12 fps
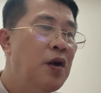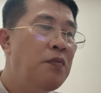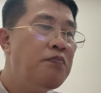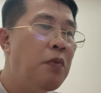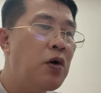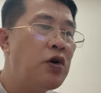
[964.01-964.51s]

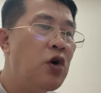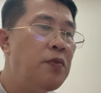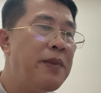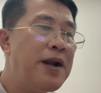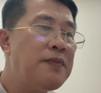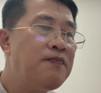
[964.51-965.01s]
Một đôi
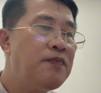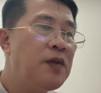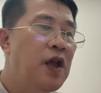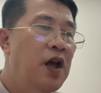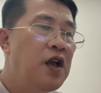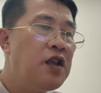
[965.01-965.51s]
mắt,
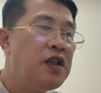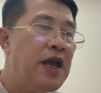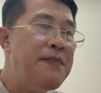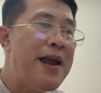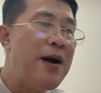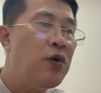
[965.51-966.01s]

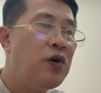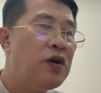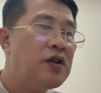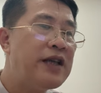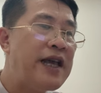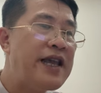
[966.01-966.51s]
dễ hào
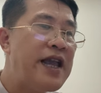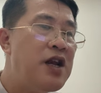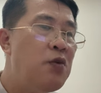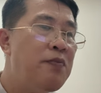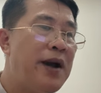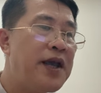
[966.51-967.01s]
dây dây
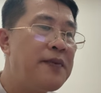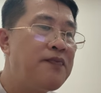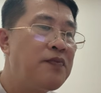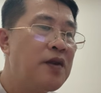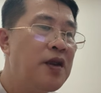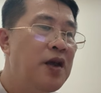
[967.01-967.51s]
lông mày.
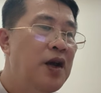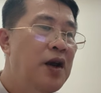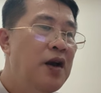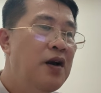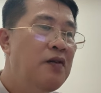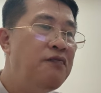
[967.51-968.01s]

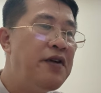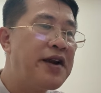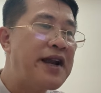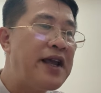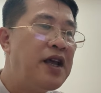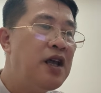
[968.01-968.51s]
Việc
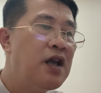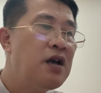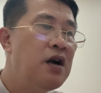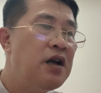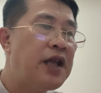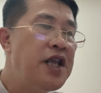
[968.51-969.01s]
này
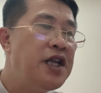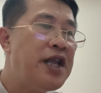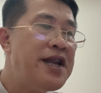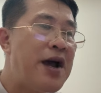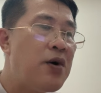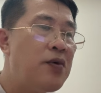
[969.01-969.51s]
người thấy như thế
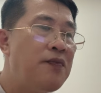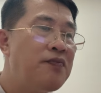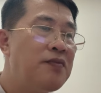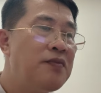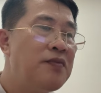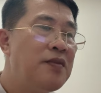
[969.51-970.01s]
nào?
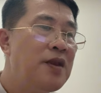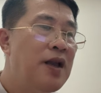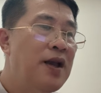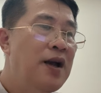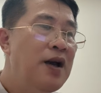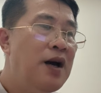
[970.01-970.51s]

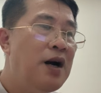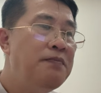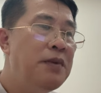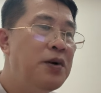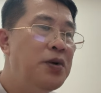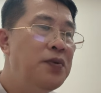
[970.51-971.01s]
Âm
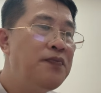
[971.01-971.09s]
mưu.